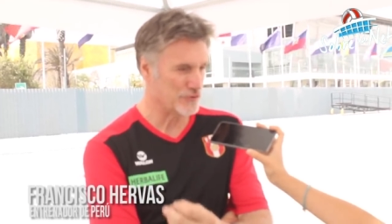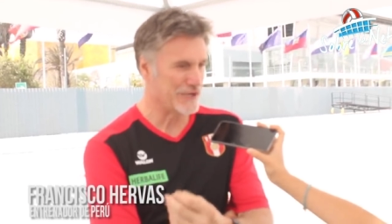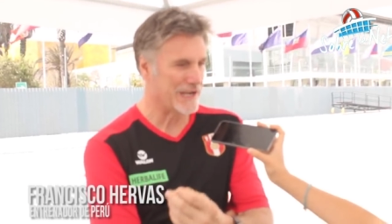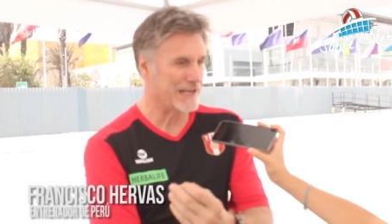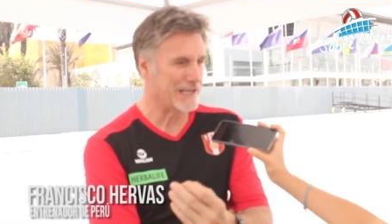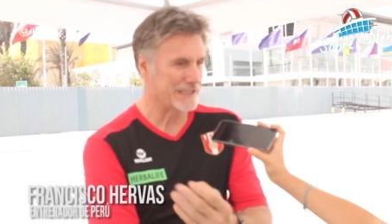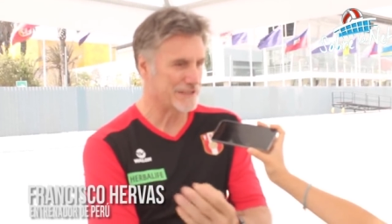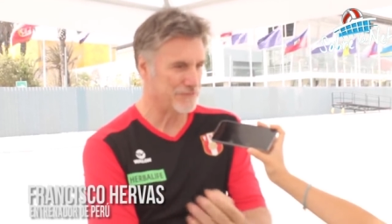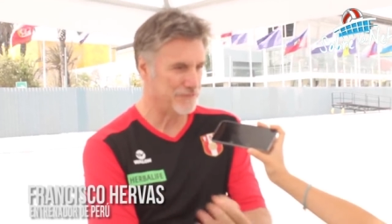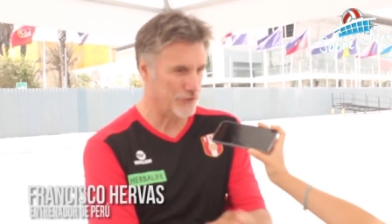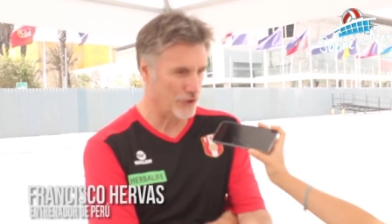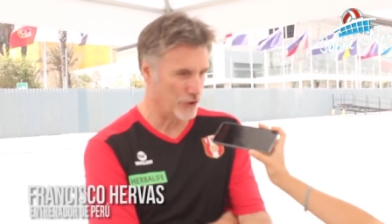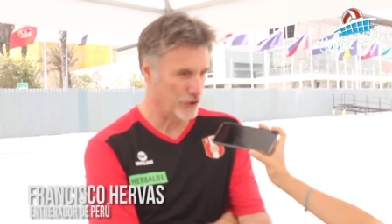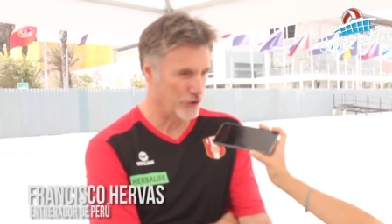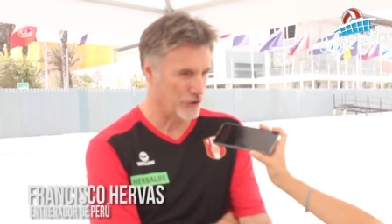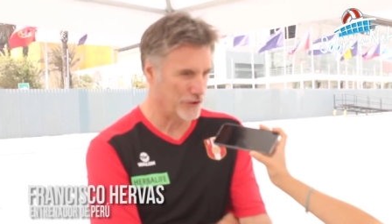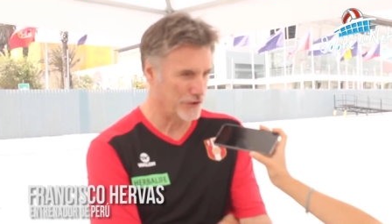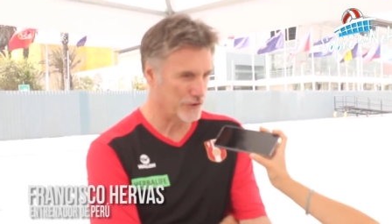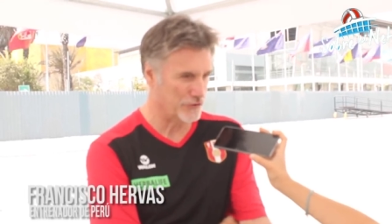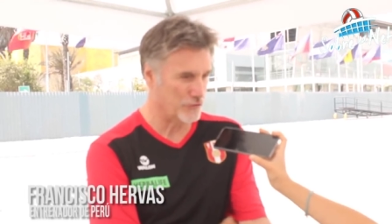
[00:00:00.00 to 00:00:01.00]
Si tu saque es
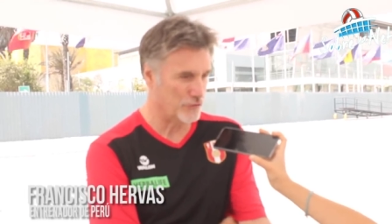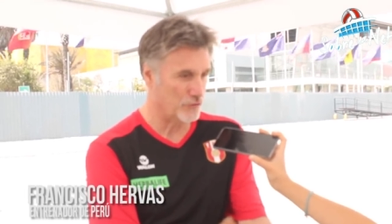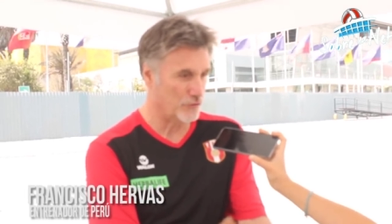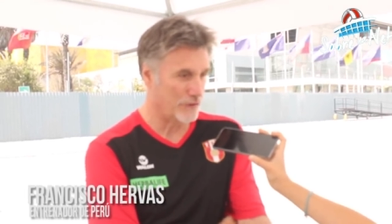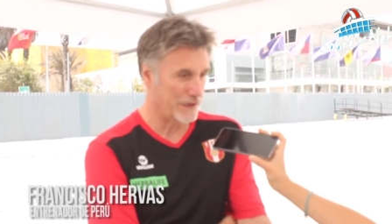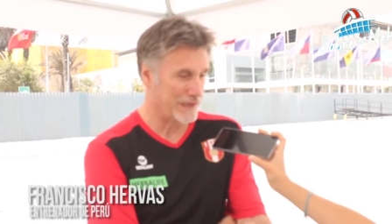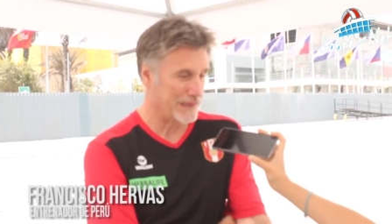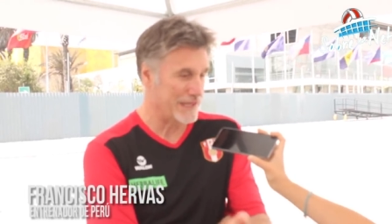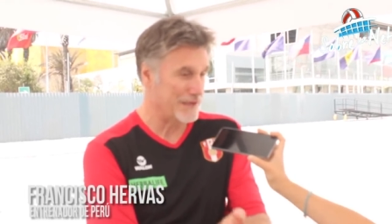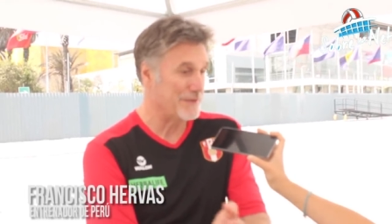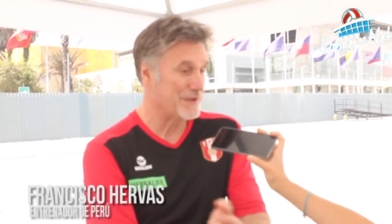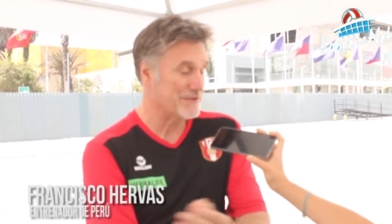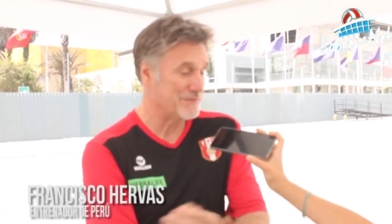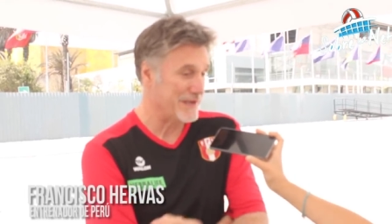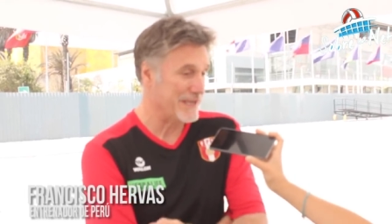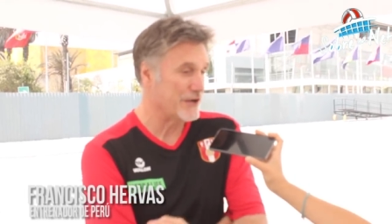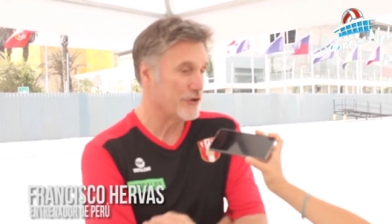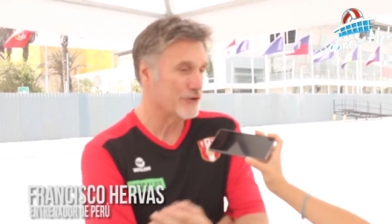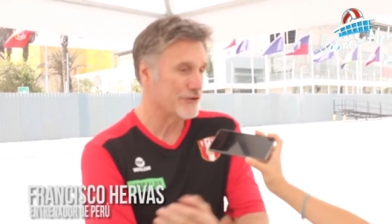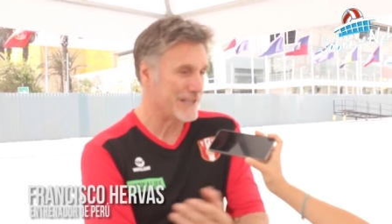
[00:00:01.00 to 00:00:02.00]
flojo y tú
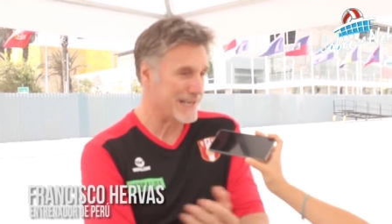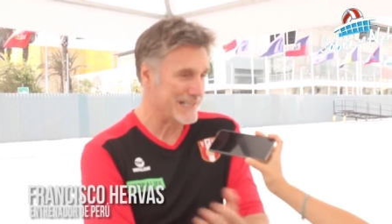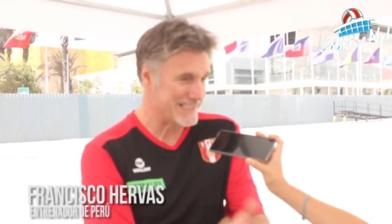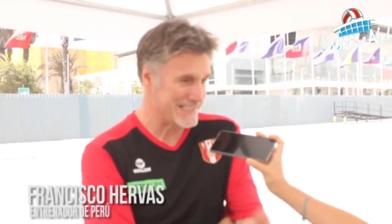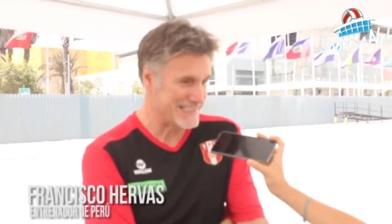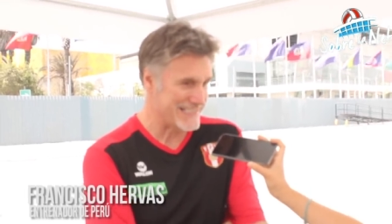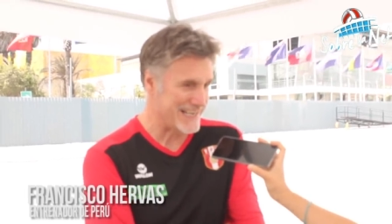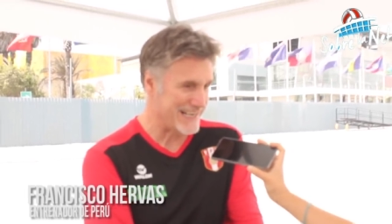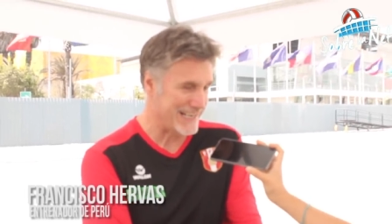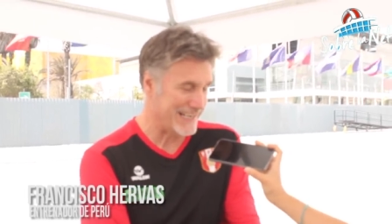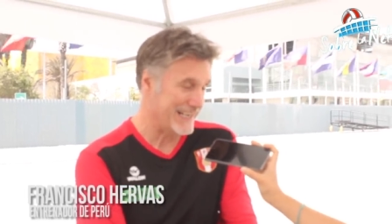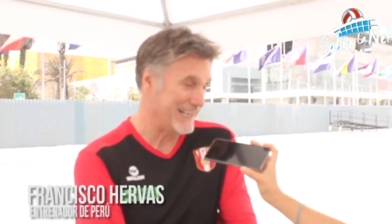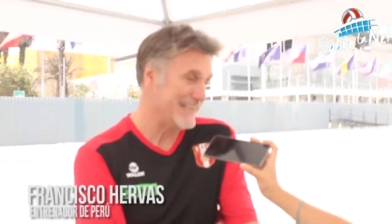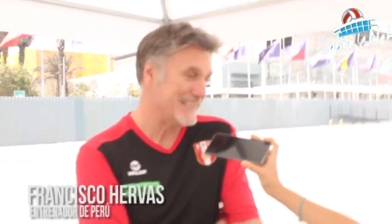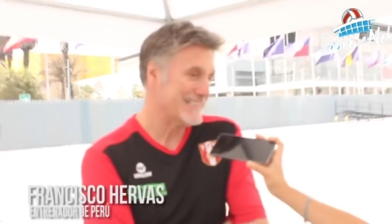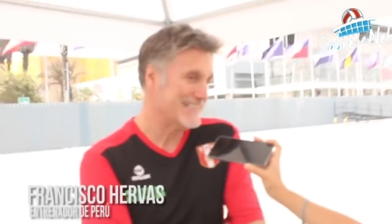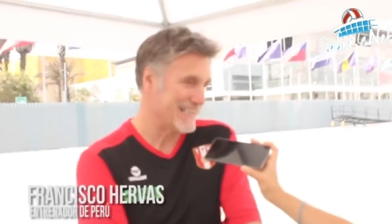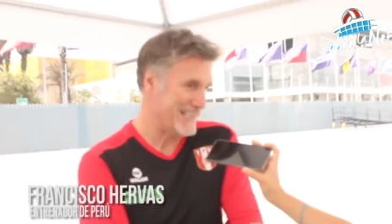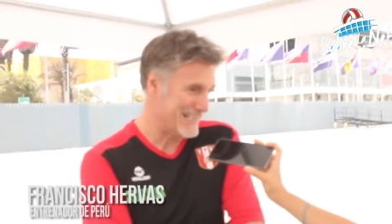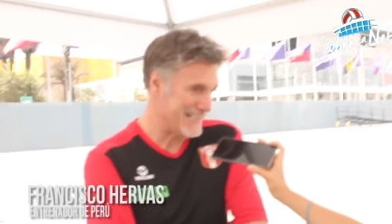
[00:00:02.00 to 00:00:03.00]
recibes bien contra ese
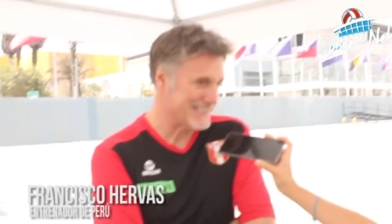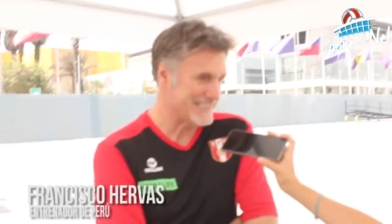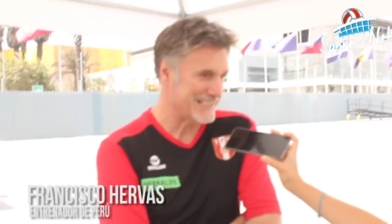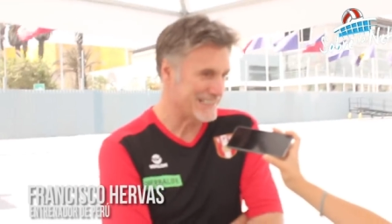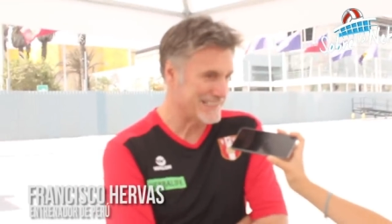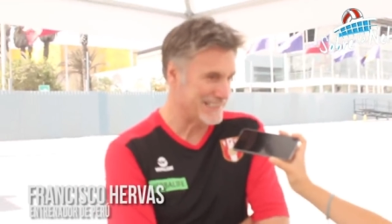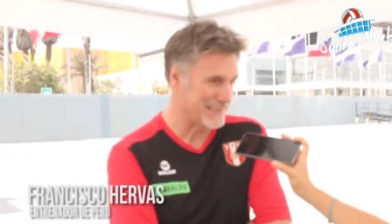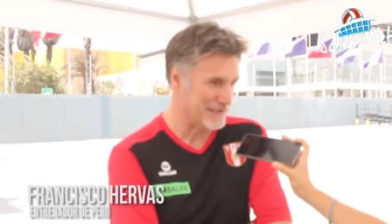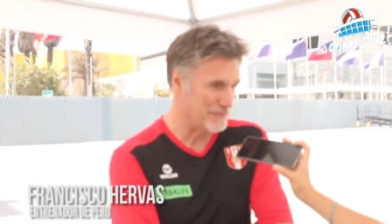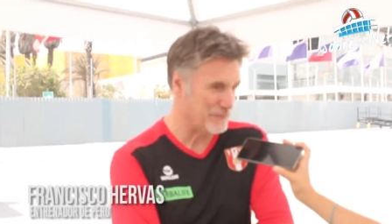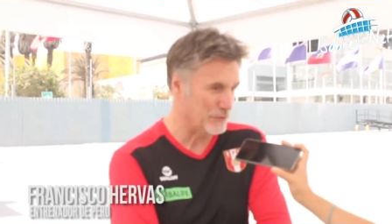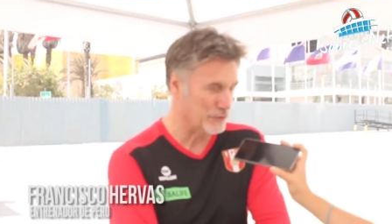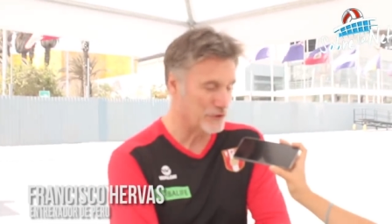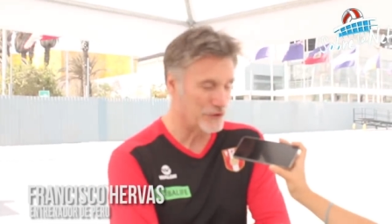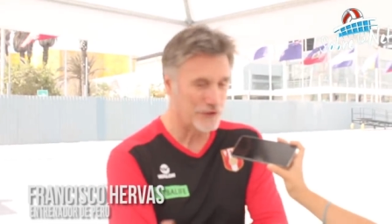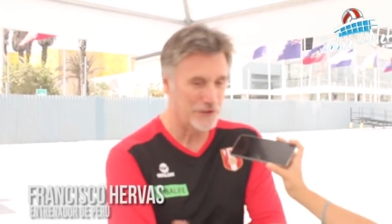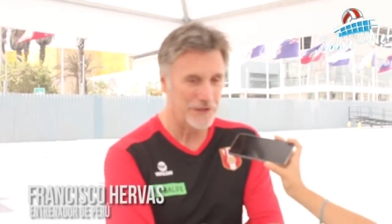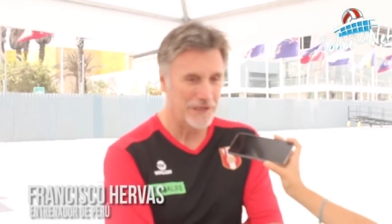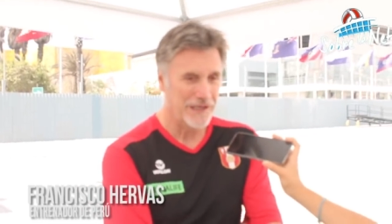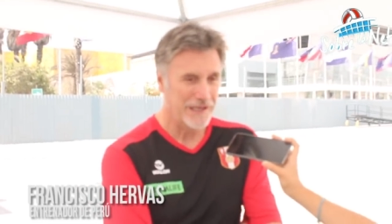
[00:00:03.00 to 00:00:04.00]
saque, crees que ya estás en el
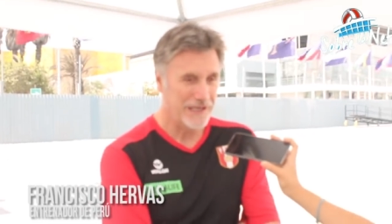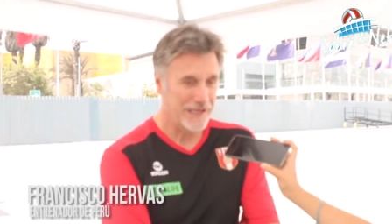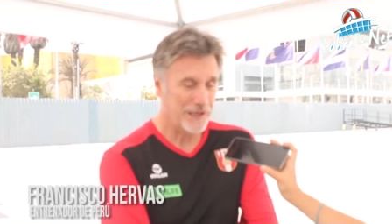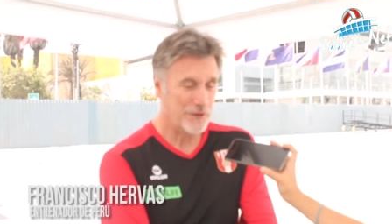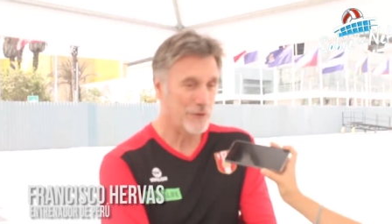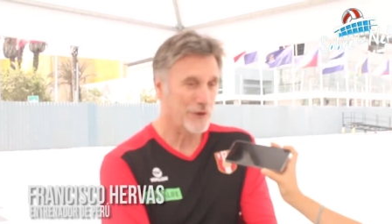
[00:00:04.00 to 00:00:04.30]
punto